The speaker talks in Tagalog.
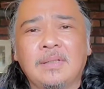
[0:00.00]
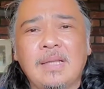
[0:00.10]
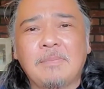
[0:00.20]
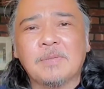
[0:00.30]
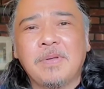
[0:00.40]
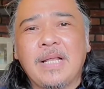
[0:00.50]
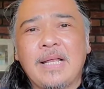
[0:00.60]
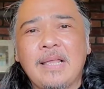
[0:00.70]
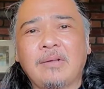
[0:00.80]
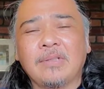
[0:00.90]
Tapos
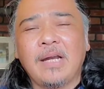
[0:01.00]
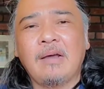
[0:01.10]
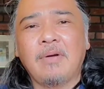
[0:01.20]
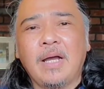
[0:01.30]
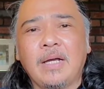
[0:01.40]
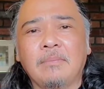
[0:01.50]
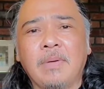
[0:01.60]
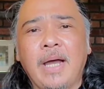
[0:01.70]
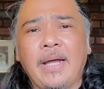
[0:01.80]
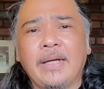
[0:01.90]
bigyan niya ako tinawag,
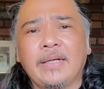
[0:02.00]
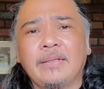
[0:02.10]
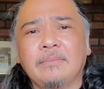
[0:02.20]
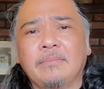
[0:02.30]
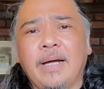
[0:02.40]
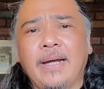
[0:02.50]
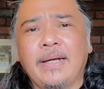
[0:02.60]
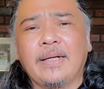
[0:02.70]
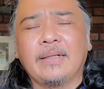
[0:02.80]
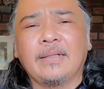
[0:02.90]
Mike!
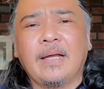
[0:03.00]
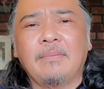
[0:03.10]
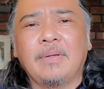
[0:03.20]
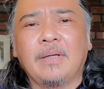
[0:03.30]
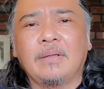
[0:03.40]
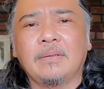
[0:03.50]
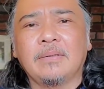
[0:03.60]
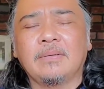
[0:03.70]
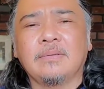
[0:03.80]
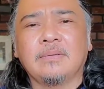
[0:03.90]
Mike! Sabi
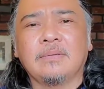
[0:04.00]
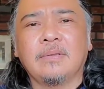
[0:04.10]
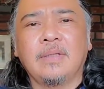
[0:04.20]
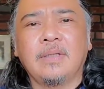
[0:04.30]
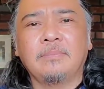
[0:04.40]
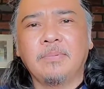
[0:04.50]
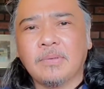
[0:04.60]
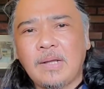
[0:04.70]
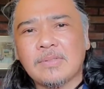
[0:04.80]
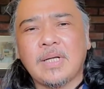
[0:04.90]
ganun. Eh,
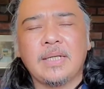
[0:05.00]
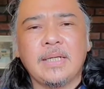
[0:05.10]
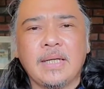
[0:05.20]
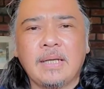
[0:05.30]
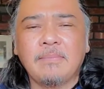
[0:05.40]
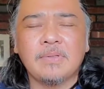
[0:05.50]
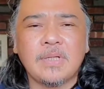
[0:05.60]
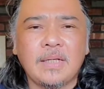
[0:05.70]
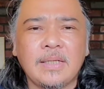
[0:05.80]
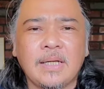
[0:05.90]
punta ako sa kanya. Sabi ko
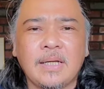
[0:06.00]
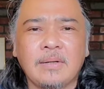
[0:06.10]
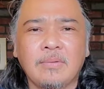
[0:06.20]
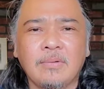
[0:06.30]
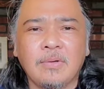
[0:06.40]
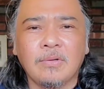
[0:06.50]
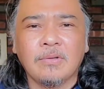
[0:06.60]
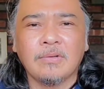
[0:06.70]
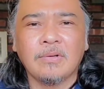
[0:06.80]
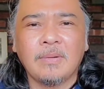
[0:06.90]
sa kanya, oh
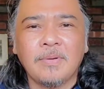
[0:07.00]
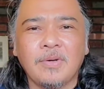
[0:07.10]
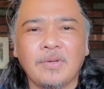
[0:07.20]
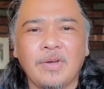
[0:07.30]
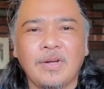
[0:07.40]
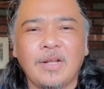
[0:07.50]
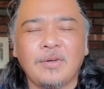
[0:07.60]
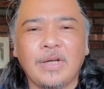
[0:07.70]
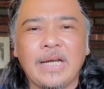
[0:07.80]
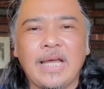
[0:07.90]
lolo, sabi ko, ano, ano
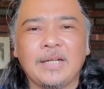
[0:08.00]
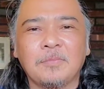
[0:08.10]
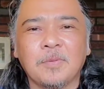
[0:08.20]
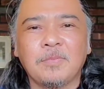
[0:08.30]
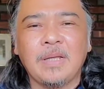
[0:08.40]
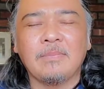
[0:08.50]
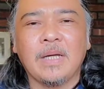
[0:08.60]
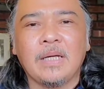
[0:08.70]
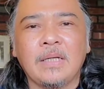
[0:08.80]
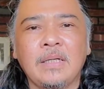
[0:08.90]
kailangan? Anong
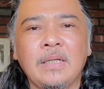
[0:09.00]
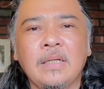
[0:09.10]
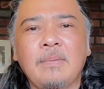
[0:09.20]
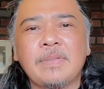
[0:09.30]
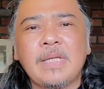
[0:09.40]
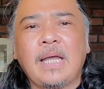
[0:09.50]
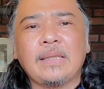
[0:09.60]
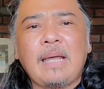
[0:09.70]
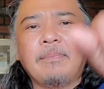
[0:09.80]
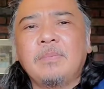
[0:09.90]
problema? Sabi sa akin,
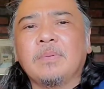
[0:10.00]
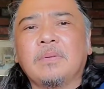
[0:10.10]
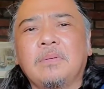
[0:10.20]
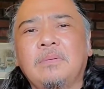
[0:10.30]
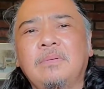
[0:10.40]
tapon mo to.